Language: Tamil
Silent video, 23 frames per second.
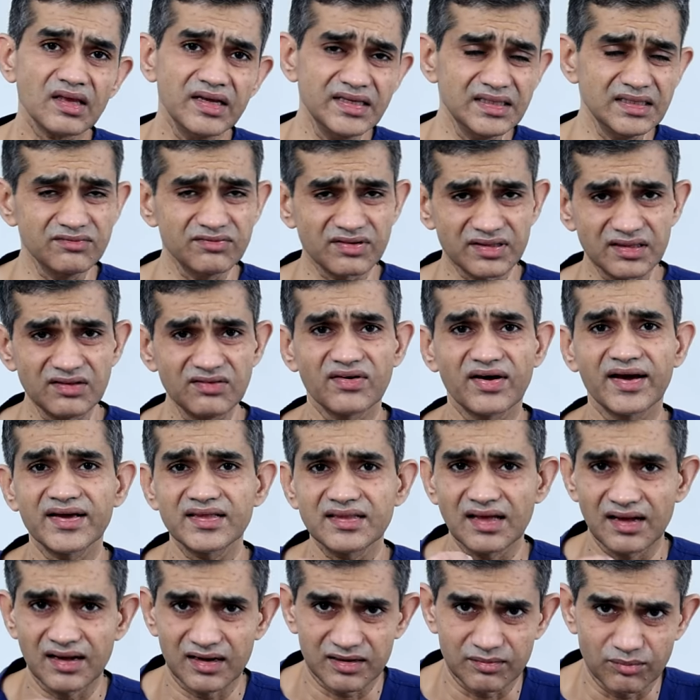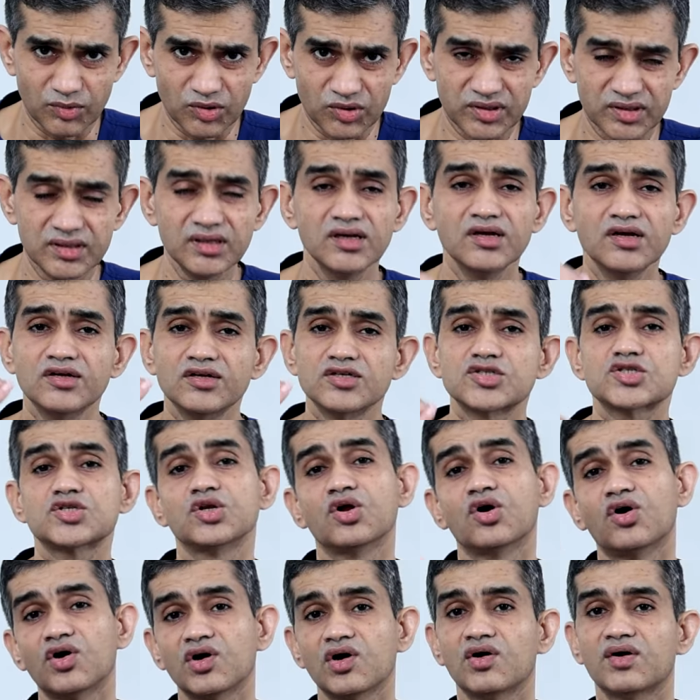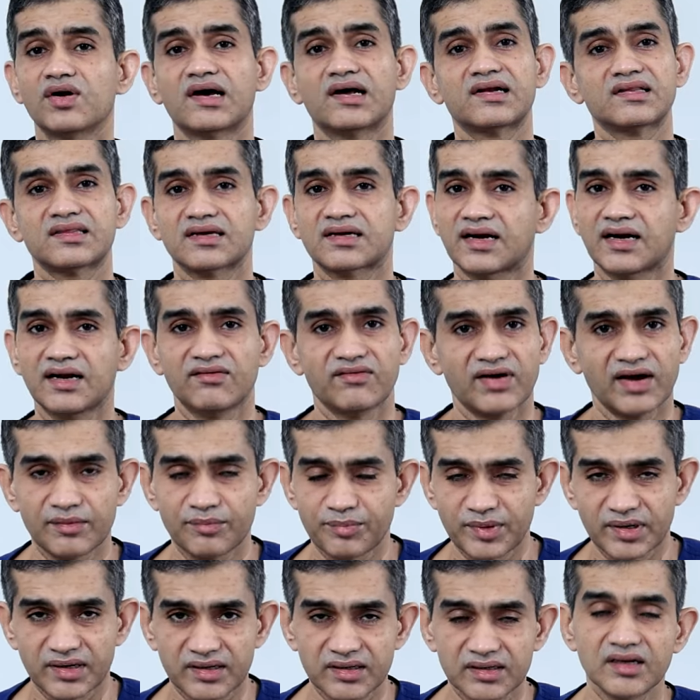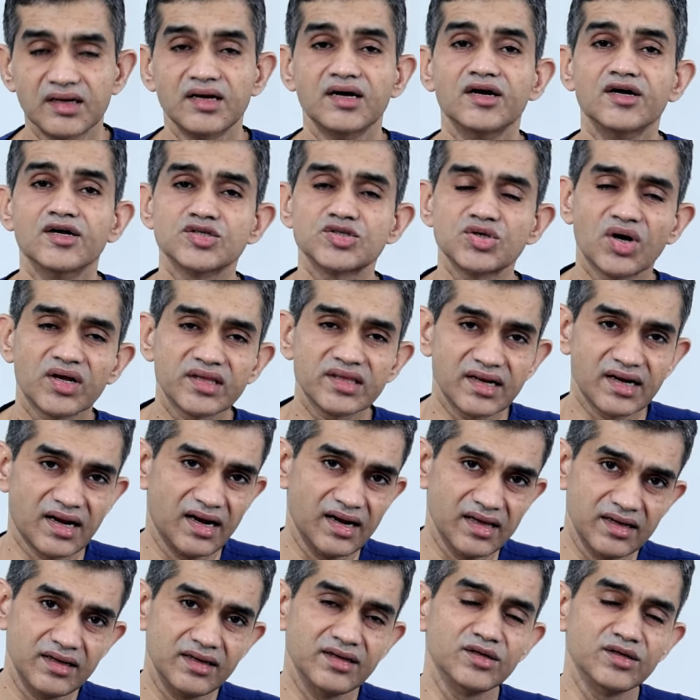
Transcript: இது வந்து வயதாகும்போது ஸ்லோ டவுன் ஆகிறதுக்கான வாய்ப்பு இருக்குது ஸோ அதனால்